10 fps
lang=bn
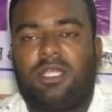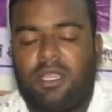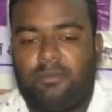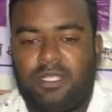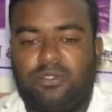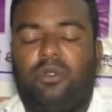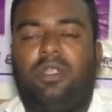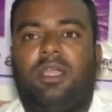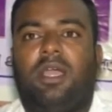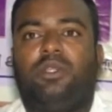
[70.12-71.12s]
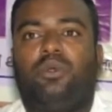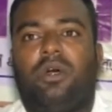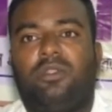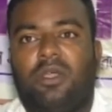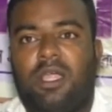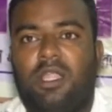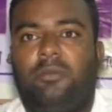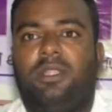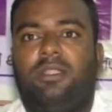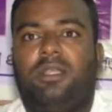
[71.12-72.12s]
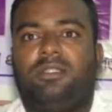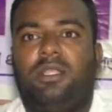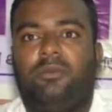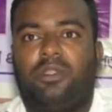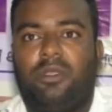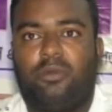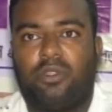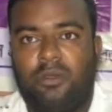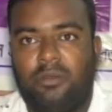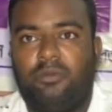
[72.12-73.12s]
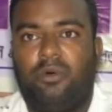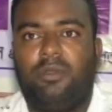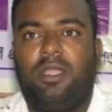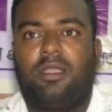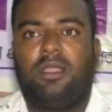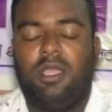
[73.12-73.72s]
সাড়ে পাঁচ ঘটিকায় সুকান্ত একাডেমিতে শ্রীমতী প্রতিমা ভৌমিক